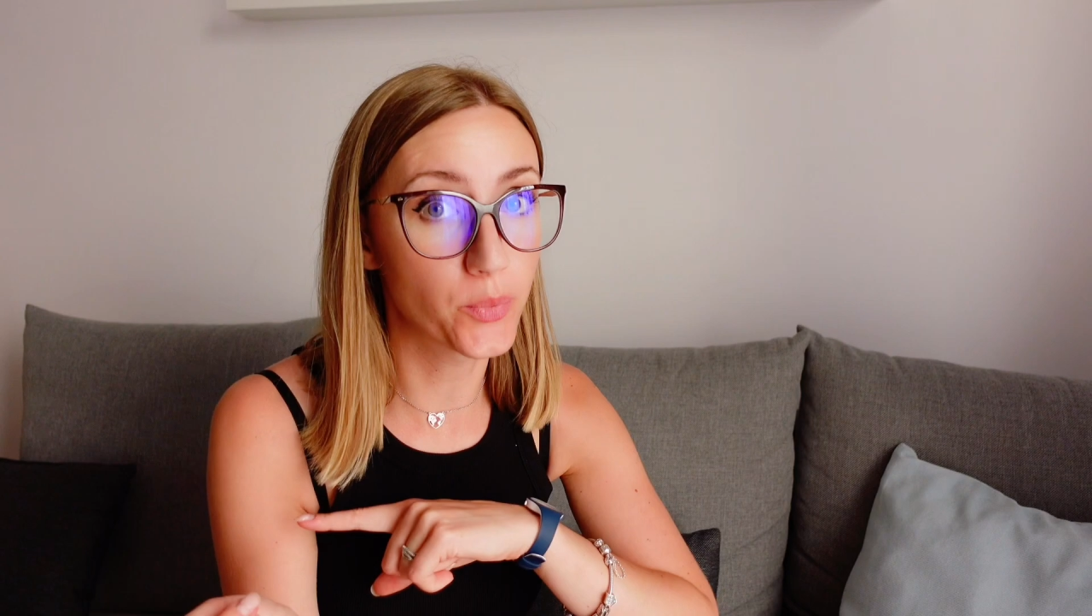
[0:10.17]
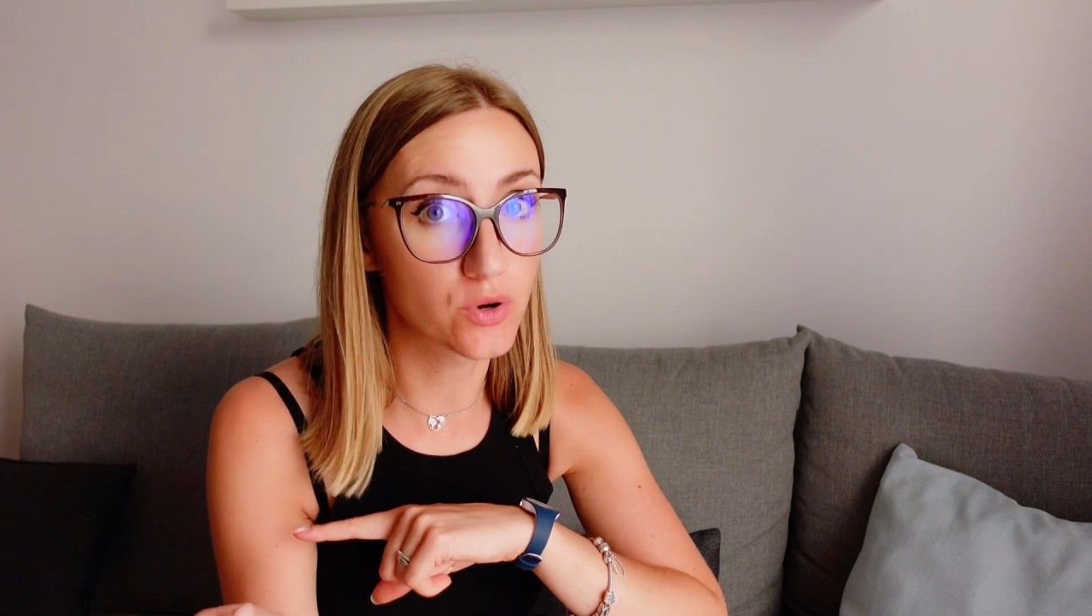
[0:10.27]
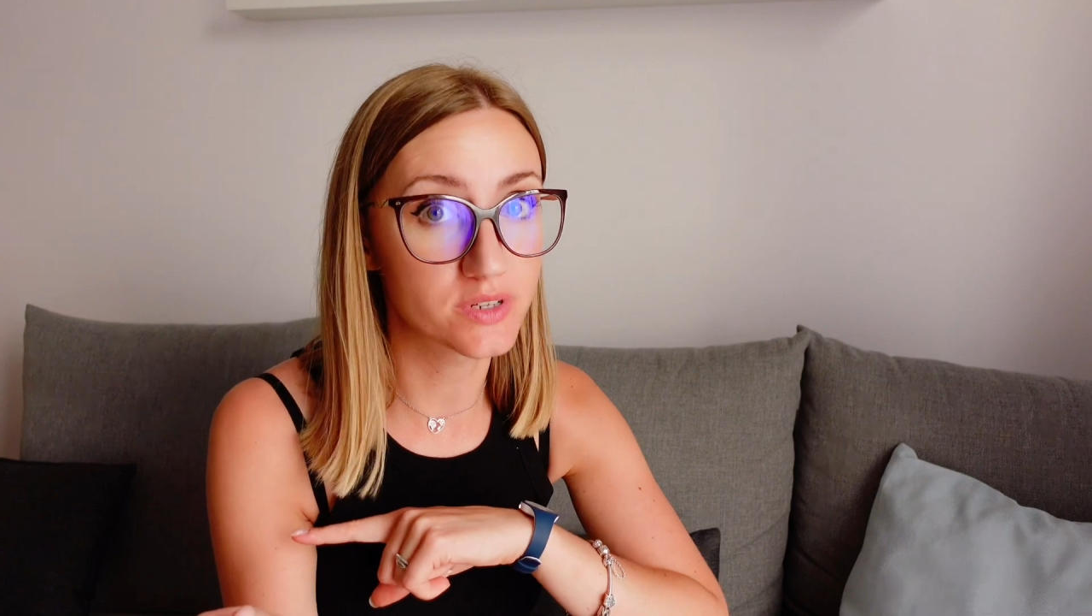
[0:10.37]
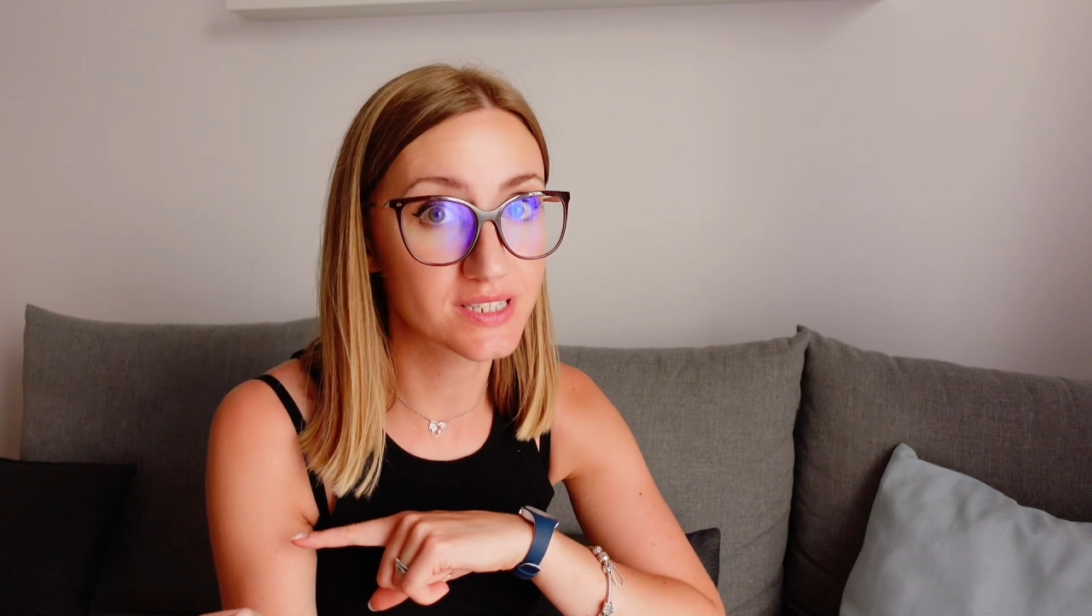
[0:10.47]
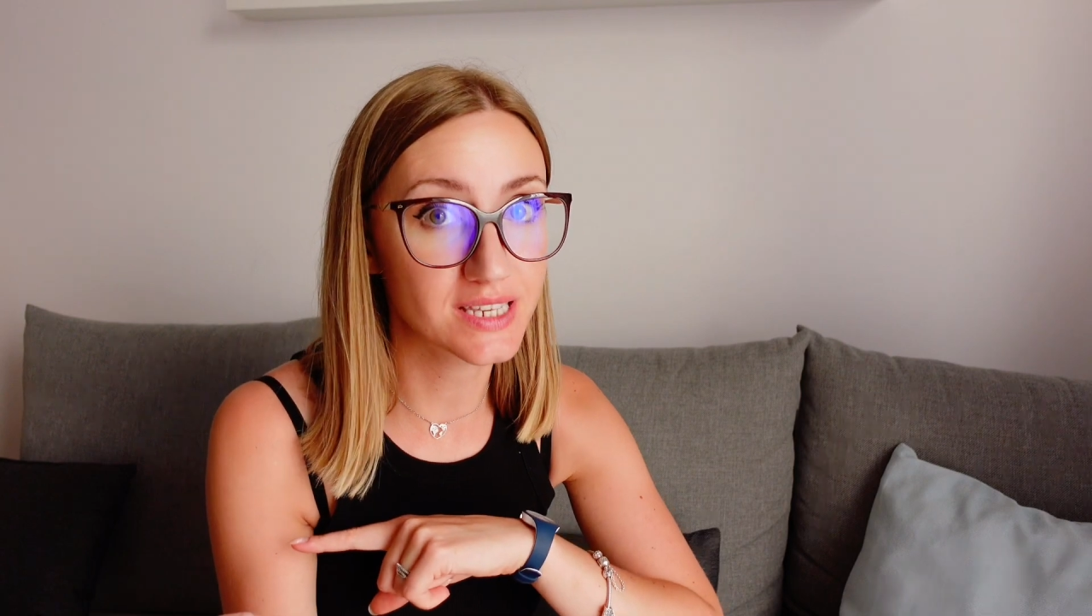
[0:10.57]

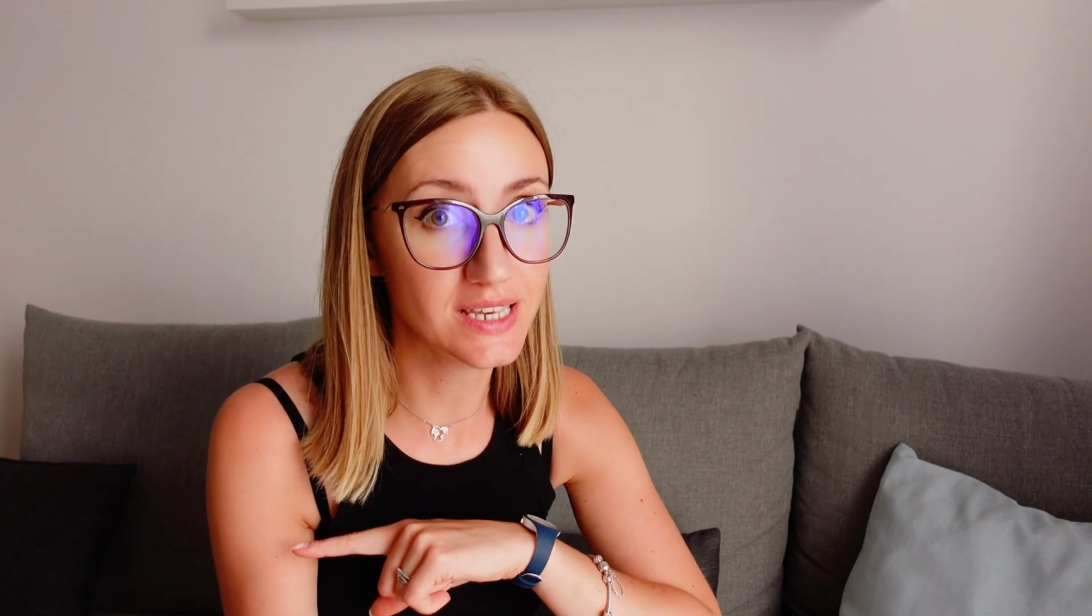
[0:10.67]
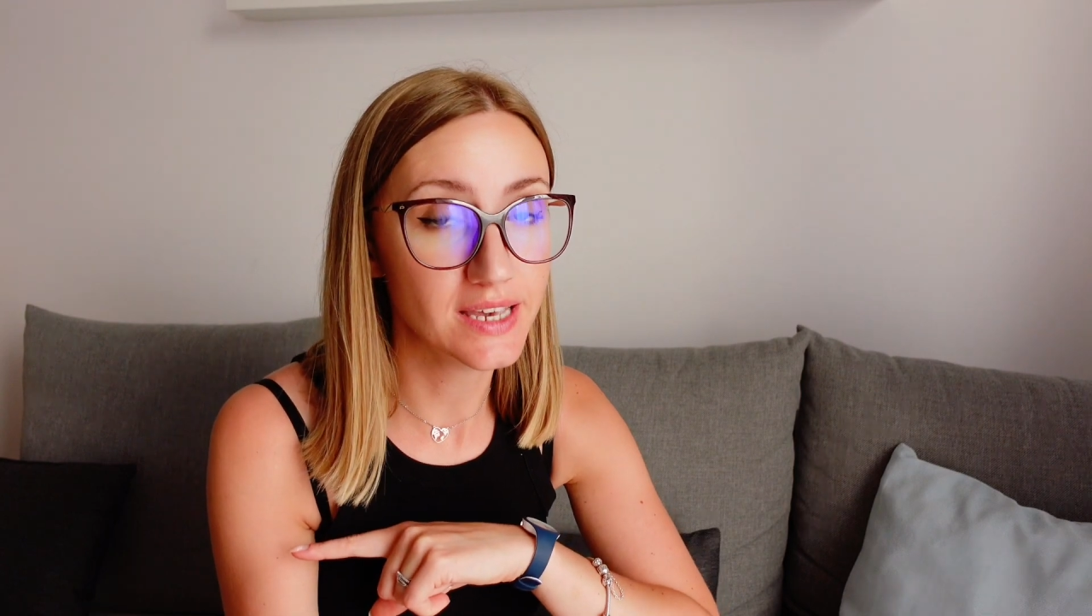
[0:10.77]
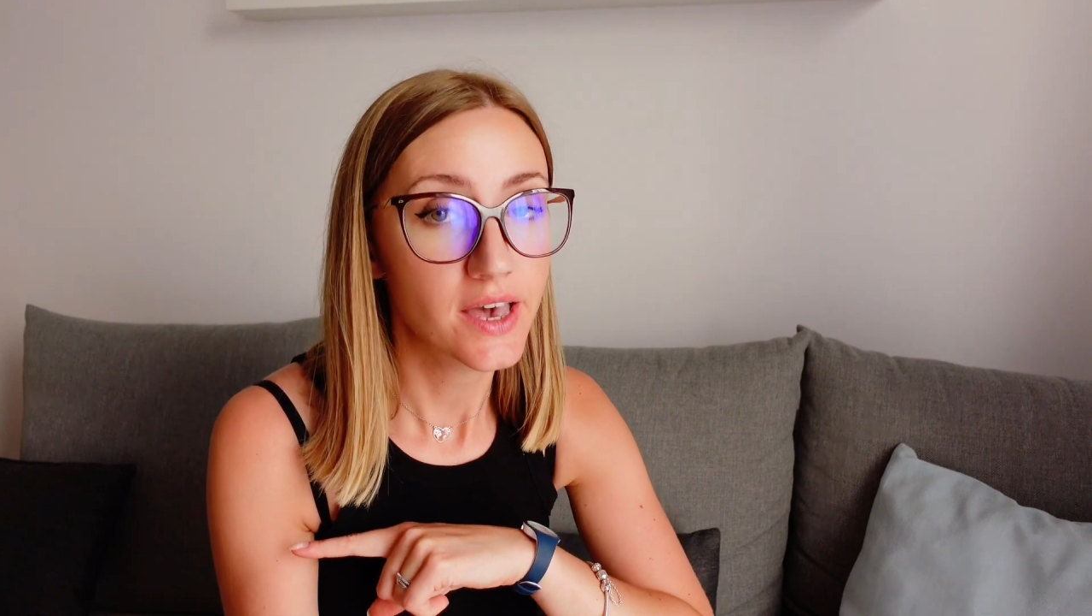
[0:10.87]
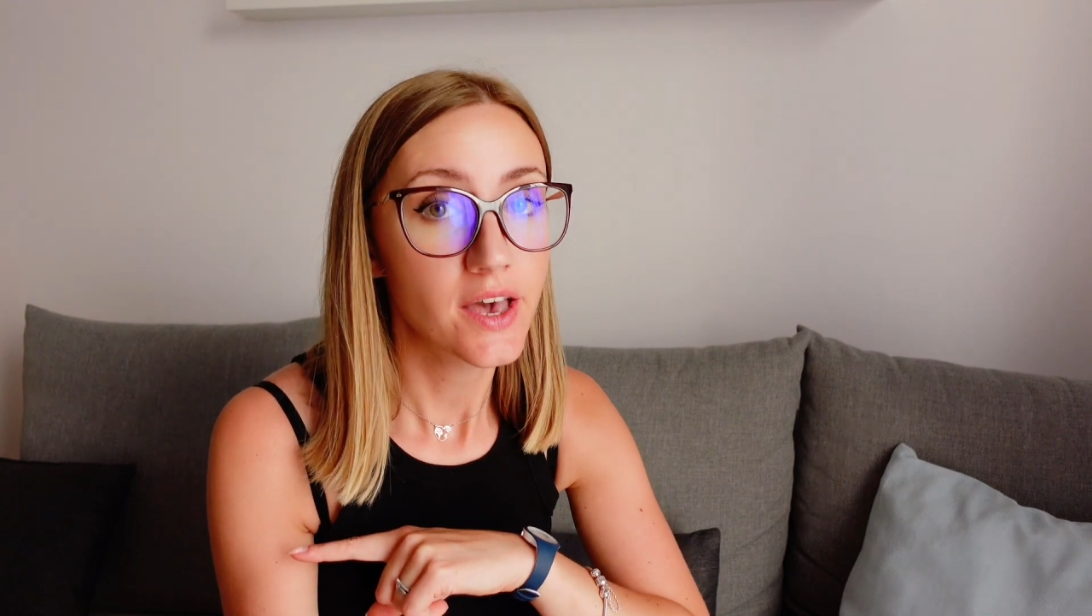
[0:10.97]
Polski,